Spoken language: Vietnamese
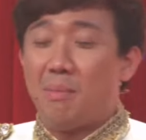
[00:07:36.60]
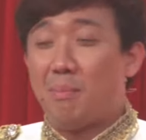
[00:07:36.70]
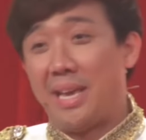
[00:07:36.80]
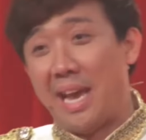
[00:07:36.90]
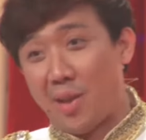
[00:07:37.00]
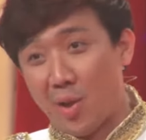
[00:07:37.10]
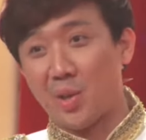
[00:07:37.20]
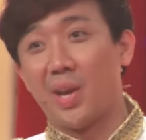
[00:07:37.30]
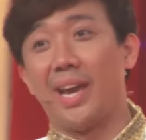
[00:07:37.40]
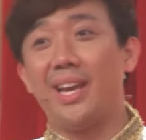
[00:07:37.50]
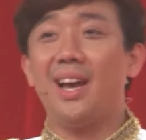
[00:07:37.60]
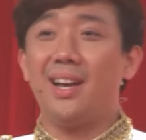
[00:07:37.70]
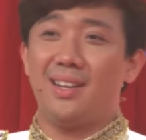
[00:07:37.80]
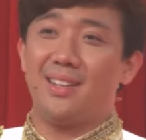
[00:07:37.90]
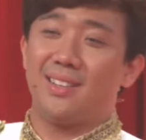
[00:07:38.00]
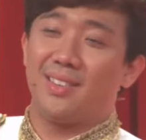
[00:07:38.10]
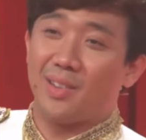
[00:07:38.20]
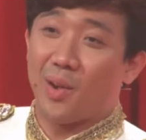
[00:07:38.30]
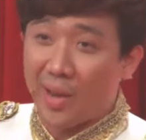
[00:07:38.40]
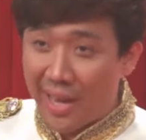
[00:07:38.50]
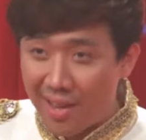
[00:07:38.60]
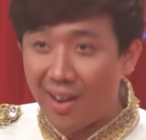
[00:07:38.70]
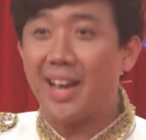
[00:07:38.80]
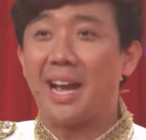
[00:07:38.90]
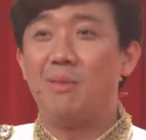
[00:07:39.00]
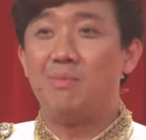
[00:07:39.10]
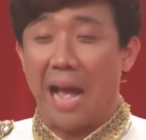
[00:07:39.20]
bây giờ cho suy nghĩ đó có thi nữa hay không